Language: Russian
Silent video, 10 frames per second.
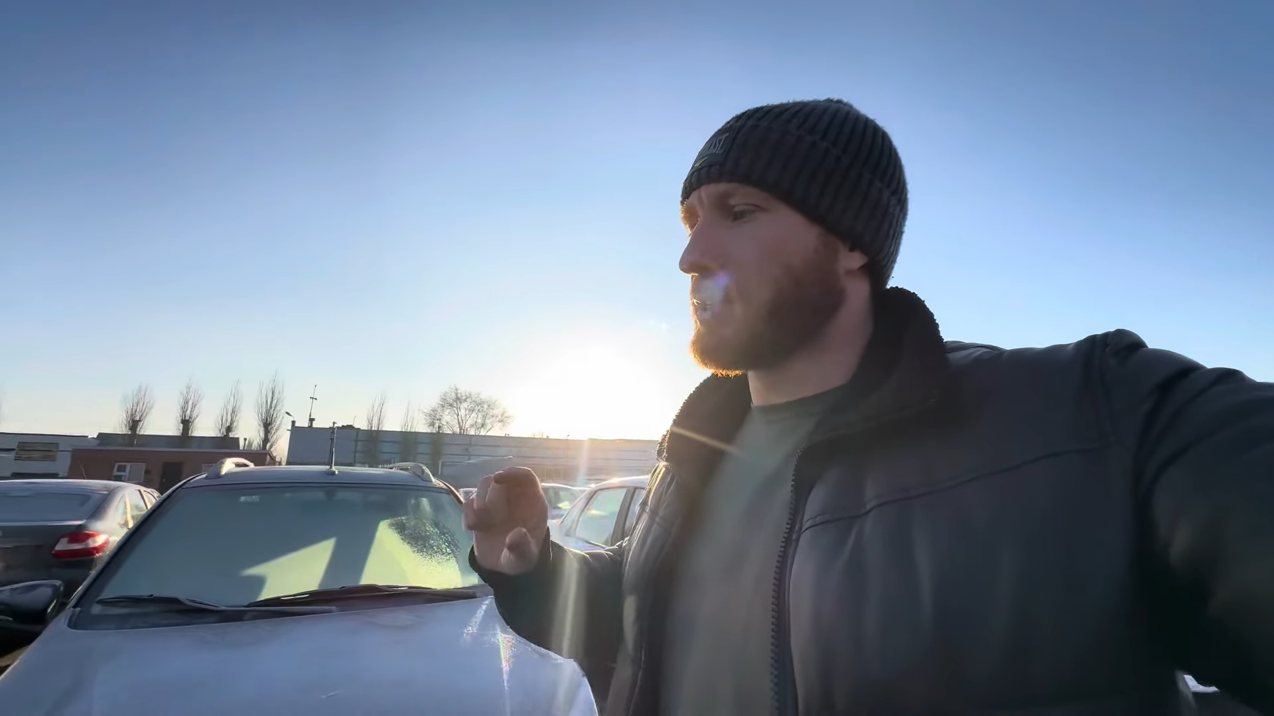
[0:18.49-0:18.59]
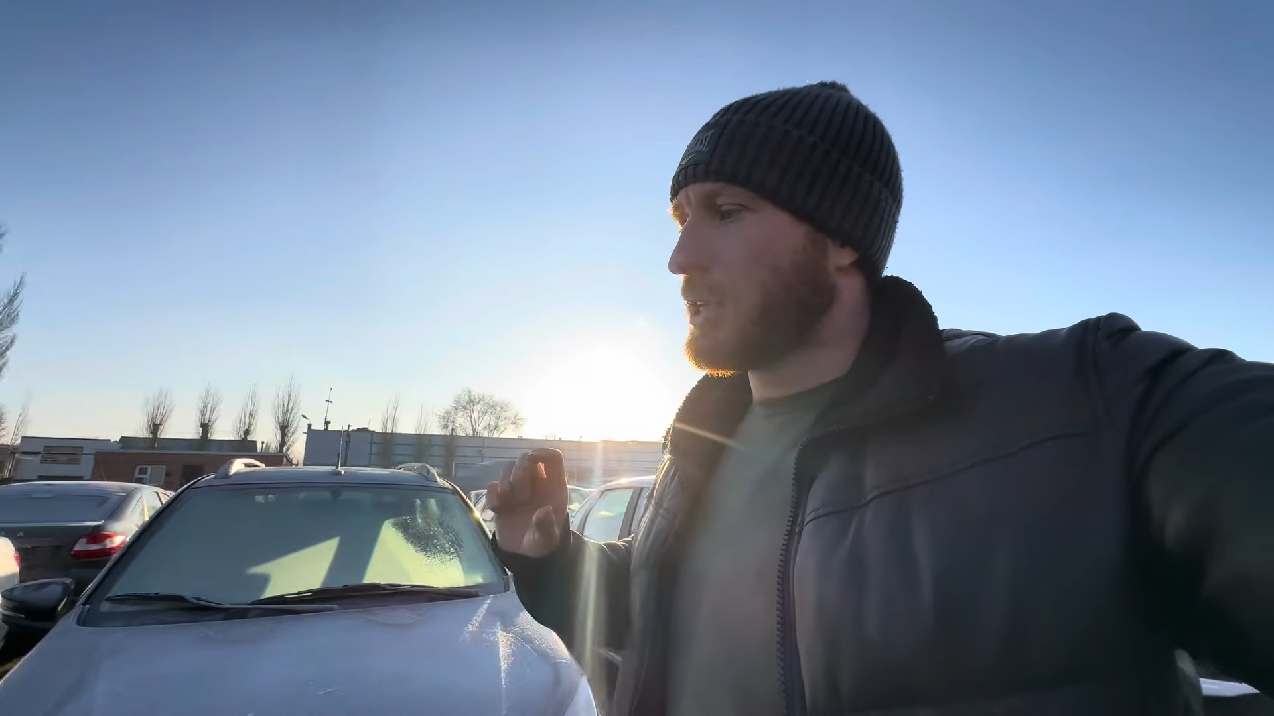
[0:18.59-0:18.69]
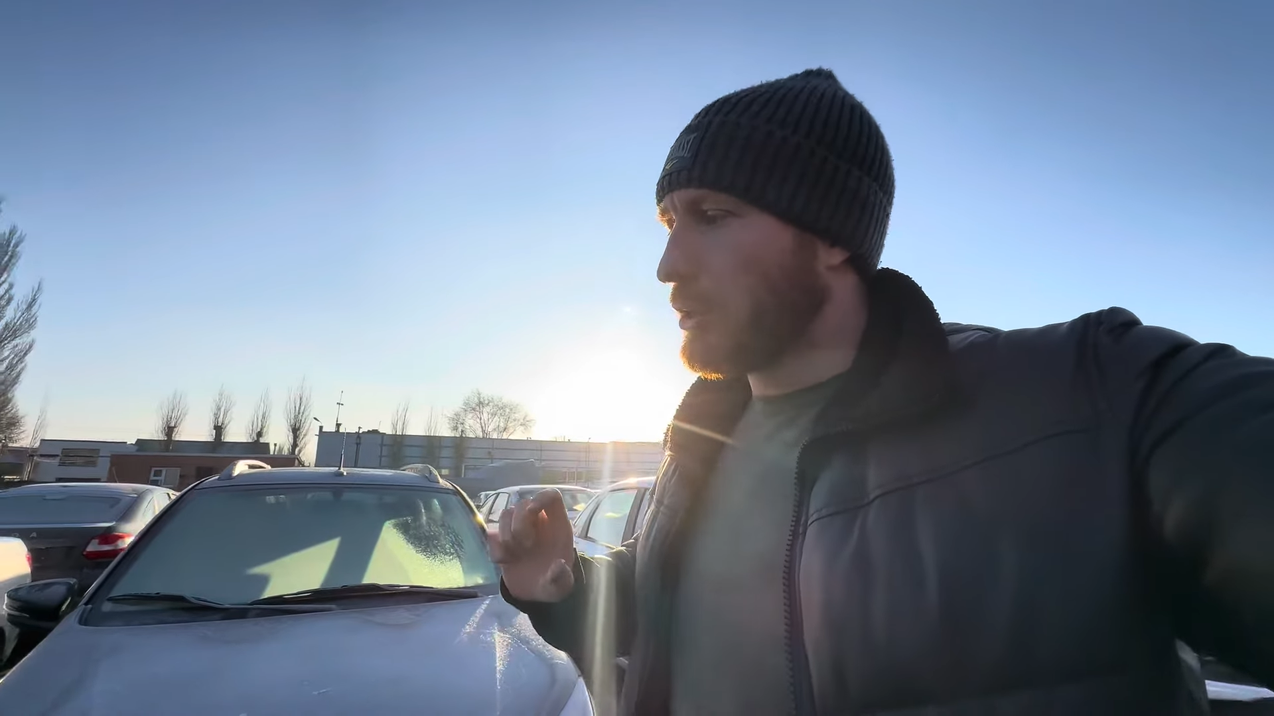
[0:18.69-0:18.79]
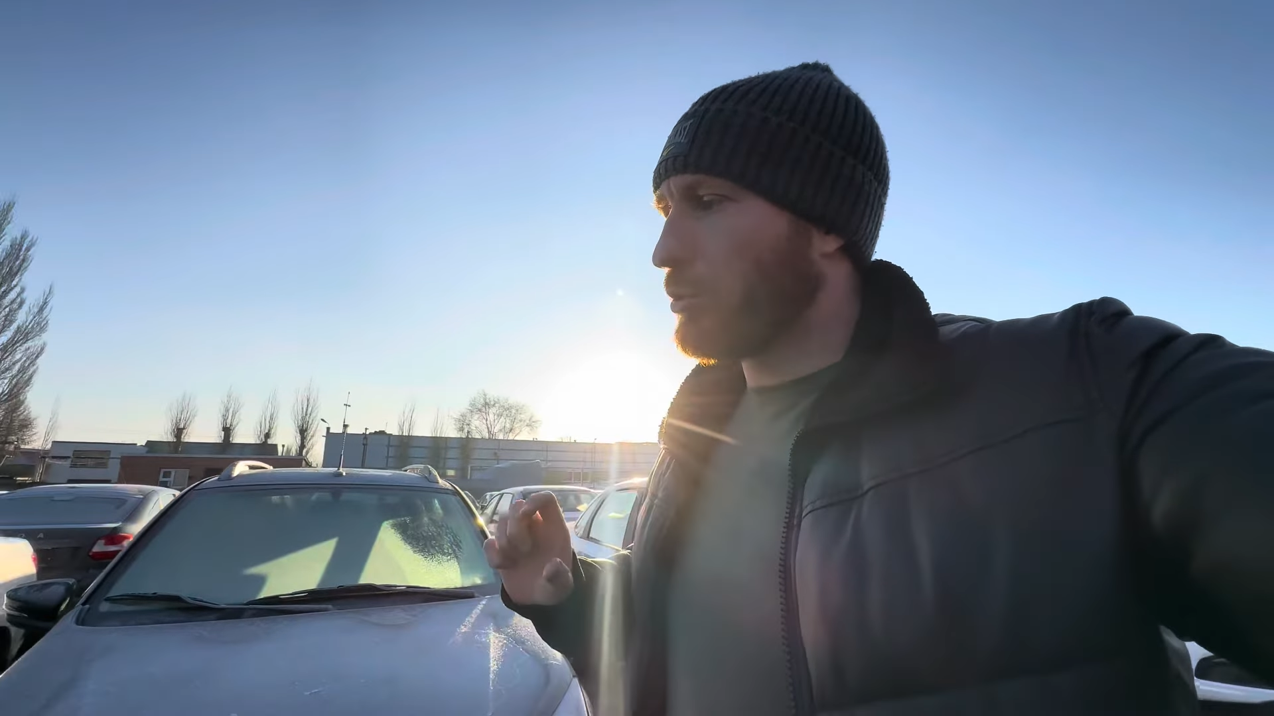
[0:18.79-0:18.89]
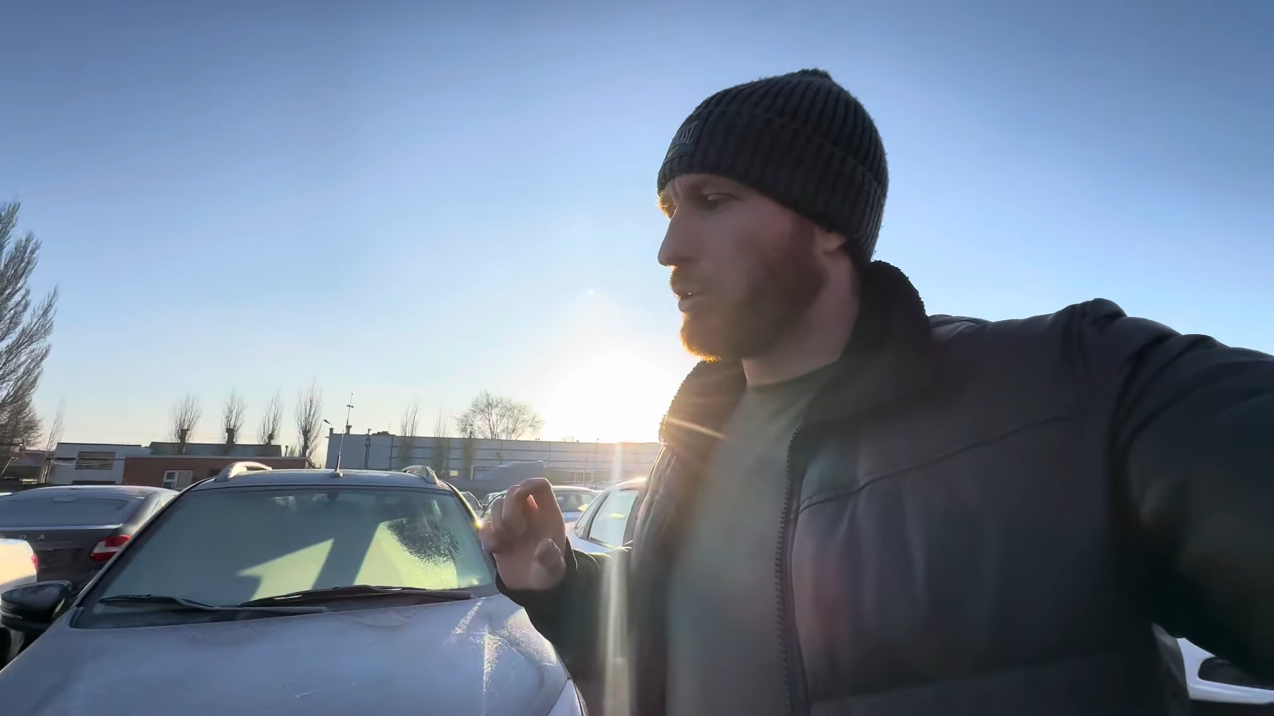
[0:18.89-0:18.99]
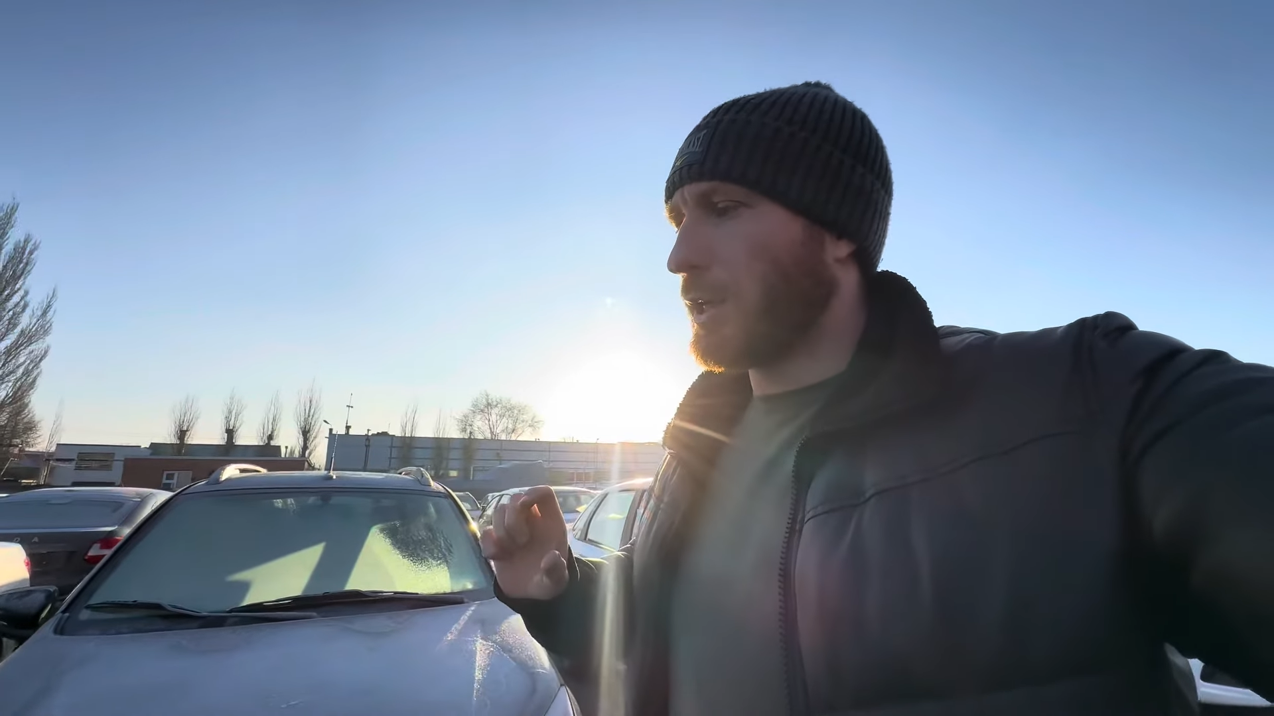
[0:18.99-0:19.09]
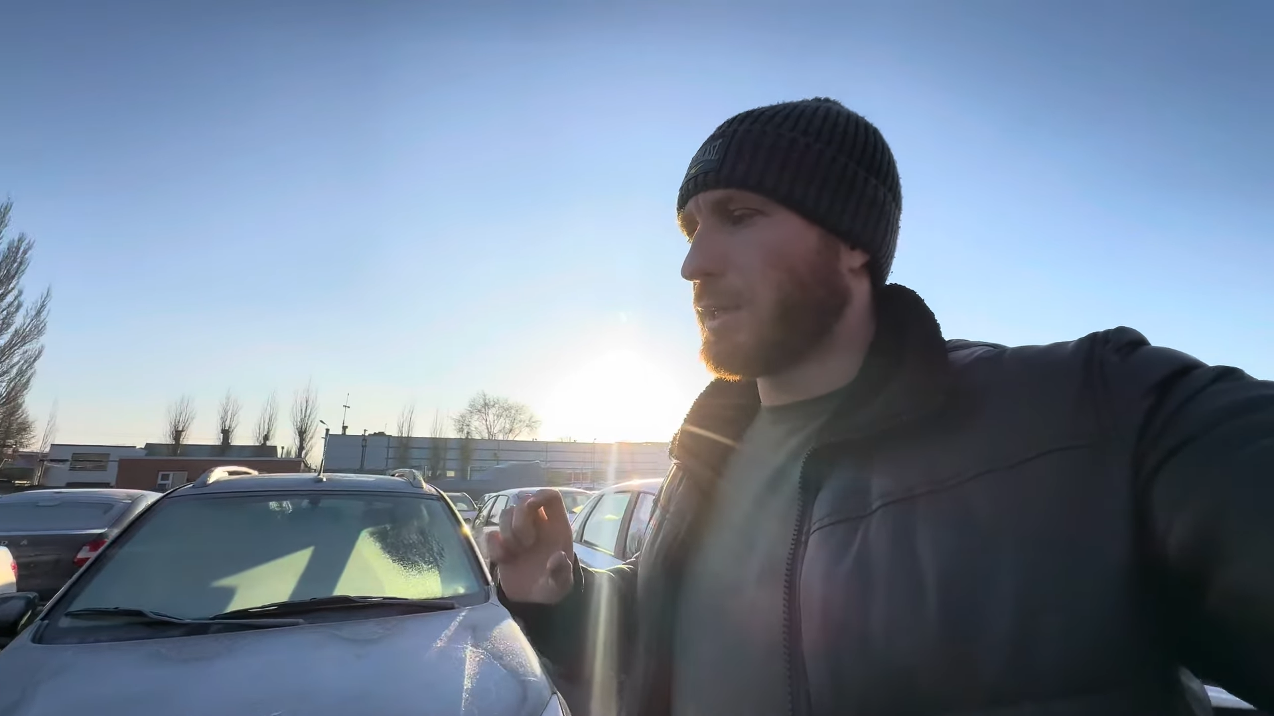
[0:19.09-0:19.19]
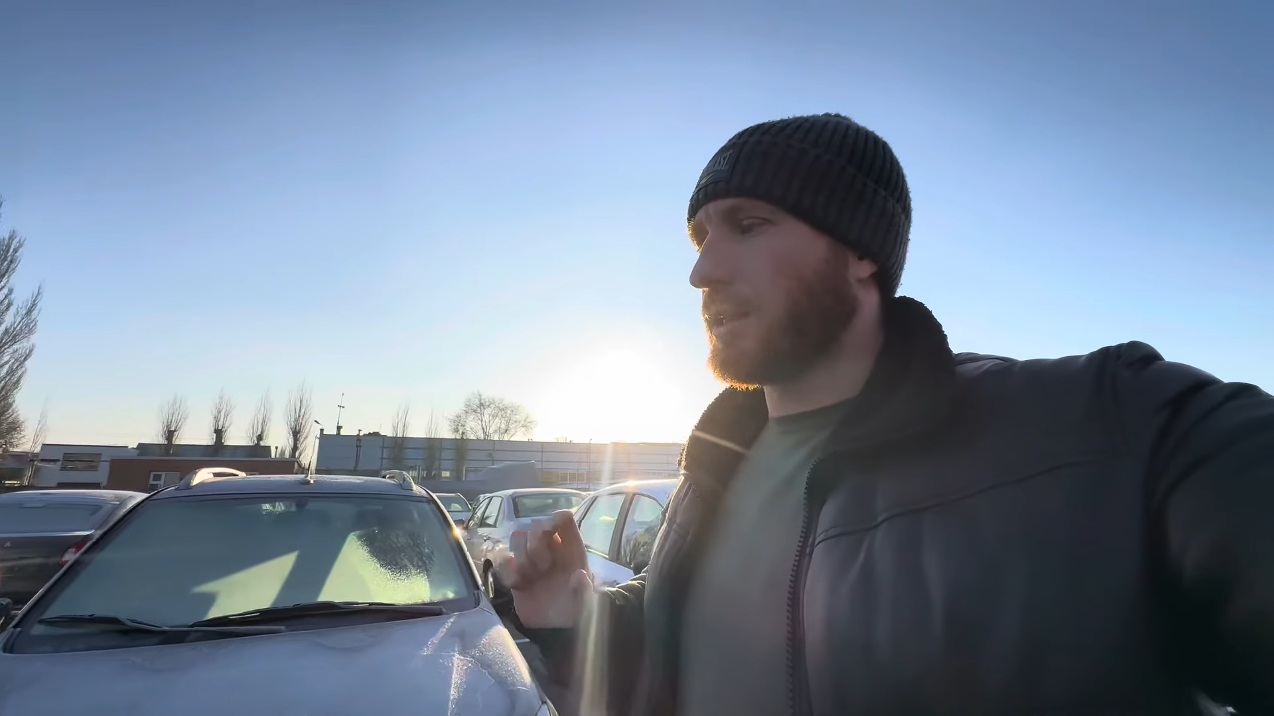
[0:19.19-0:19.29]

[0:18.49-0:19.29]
скидку на